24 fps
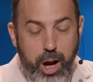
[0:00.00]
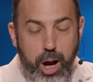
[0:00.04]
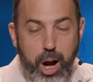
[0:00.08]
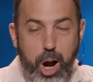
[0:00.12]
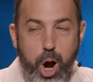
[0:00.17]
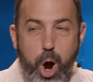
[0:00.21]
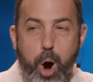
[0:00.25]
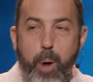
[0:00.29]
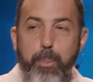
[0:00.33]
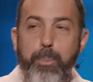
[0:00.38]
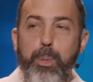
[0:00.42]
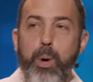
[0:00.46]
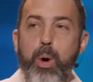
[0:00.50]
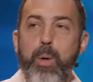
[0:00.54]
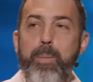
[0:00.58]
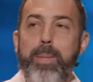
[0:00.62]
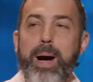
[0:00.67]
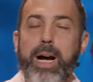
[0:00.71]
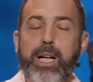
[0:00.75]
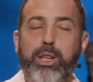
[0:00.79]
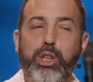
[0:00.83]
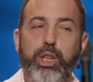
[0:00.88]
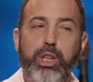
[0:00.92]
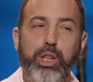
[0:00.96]
Euh, on peut
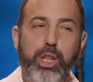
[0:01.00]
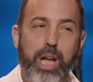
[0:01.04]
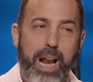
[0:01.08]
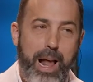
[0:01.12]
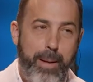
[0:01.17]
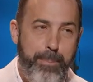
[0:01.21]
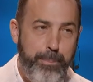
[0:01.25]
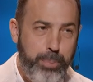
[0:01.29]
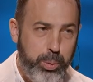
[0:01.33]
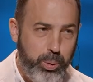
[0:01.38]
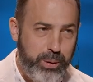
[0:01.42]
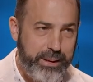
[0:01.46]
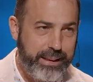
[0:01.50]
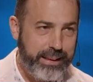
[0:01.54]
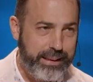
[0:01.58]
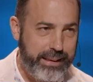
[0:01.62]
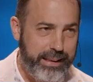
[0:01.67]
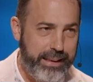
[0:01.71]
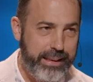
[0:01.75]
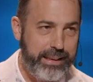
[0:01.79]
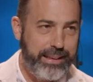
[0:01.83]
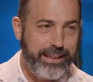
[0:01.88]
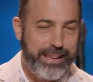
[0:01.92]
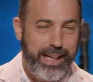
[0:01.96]
manger de la
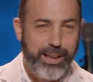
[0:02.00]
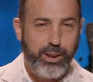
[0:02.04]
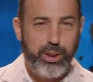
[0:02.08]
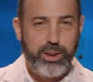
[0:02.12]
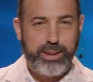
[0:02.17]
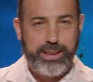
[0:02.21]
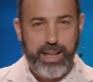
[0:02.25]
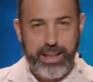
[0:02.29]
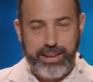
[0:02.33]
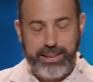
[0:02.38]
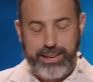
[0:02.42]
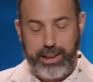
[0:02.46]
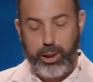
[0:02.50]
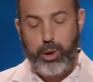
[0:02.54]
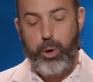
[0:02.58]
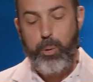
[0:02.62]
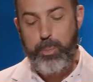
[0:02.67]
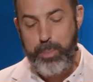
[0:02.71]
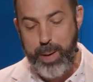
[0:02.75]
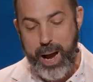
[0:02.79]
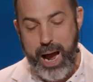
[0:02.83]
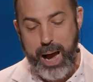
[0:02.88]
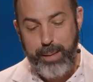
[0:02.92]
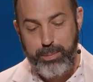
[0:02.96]
poutine sans se sentir
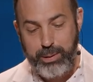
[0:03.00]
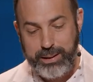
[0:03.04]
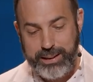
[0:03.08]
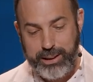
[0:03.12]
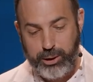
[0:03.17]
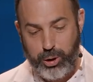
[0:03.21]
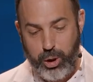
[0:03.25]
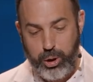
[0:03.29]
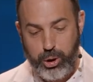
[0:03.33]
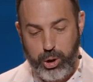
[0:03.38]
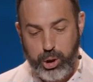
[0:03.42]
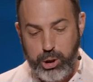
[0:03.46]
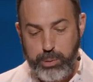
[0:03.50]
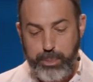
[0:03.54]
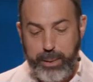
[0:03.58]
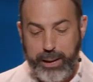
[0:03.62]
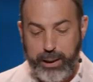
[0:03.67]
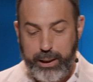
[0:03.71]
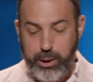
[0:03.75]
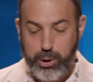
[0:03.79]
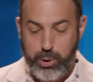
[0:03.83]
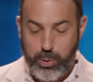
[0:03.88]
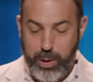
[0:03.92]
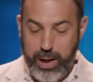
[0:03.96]
coupable. C'est un don
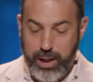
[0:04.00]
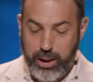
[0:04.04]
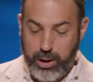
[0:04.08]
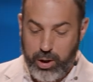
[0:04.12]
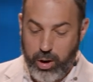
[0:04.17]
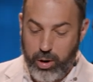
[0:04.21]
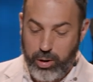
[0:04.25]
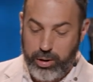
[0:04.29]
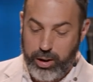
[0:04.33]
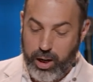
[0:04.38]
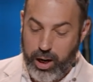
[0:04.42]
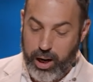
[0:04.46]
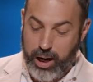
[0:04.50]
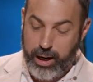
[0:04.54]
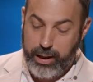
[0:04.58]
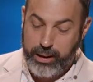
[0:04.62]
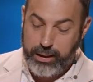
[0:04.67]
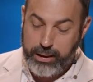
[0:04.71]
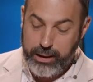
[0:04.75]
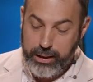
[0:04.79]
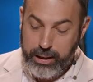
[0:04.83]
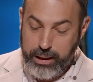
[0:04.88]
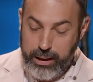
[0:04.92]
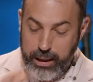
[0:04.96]
spirituel qu'on a.
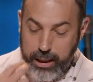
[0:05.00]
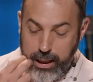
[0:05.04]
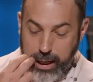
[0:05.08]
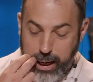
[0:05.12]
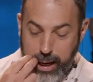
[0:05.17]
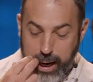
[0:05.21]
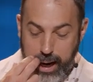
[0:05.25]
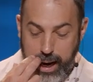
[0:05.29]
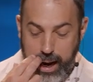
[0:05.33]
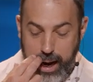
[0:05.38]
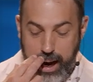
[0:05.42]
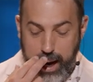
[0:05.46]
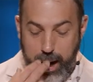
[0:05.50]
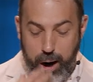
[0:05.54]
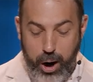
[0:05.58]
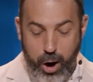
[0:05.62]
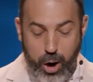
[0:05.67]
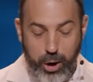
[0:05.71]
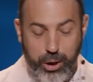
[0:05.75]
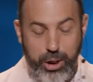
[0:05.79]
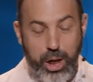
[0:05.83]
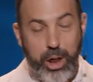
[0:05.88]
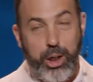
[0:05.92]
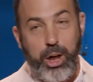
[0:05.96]
Euh,
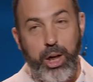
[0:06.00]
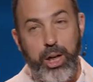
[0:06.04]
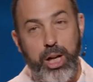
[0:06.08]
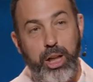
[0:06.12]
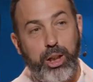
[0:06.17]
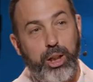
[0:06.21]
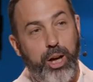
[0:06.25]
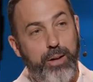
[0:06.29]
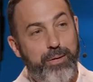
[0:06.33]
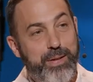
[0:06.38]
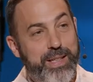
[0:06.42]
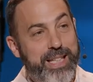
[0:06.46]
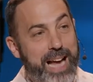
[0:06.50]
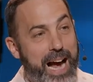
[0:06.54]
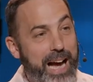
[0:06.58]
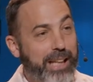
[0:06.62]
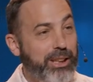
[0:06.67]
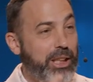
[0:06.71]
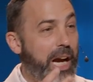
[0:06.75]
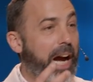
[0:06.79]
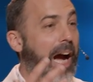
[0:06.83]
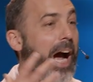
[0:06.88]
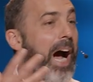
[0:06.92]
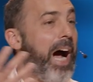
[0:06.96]
on n'a que notre
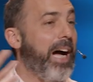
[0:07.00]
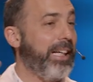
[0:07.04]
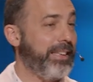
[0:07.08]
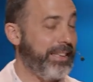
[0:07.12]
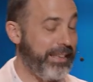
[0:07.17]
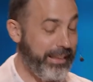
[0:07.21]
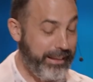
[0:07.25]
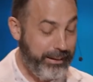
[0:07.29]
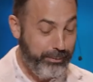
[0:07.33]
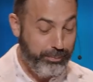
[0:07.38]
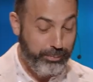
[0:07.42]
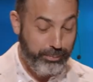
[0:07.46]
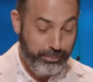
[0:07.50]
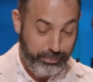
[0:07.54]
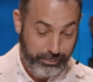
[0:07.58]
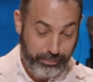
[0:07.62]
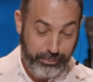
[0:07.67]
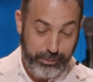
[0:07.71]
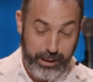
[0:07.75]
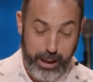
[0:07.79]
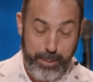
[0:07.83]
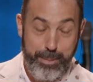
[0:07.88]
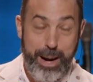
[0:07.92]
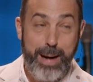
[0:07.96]
visage à raser.
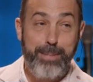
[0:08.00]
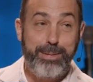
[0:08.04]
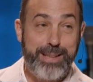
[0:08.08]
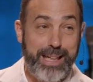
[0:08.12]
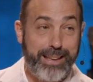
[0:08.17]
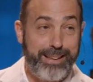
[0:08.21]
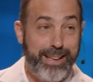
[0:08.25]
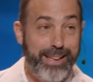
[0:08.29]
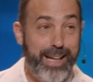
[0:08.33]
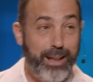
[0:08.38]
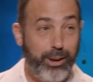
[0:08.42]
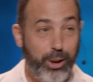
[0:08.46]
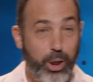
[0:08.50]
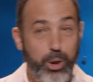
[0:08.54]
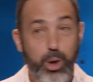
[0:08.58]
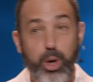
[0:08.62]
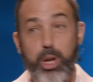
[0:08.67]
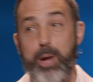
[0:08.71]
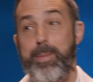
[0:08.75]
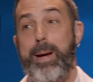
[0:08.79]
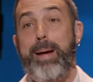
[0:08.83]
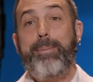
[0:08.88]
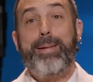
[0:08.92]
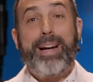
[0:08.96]
Et même certains d'entre nous, on
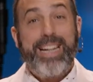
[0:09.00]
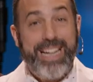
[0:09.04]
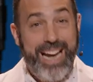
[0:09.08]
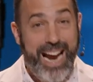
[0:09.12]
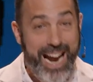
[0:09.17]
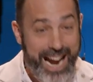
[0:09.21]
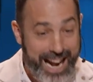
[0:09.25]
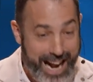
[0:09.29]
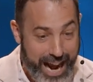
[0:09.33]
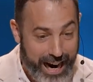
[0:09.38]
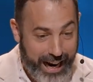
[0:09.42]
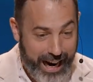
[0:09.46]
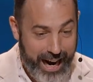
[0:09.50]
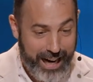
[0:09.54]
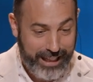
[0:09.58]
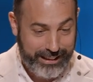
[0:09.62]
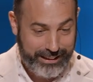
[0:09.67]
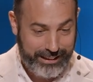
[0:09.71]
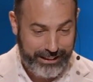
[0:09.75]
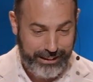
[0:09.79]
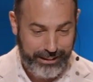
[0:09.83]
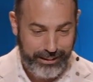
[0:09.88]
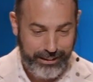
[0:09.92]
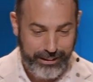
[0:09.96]
n'a même rien à
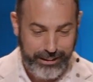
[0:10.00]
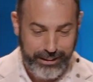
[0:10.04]
raser.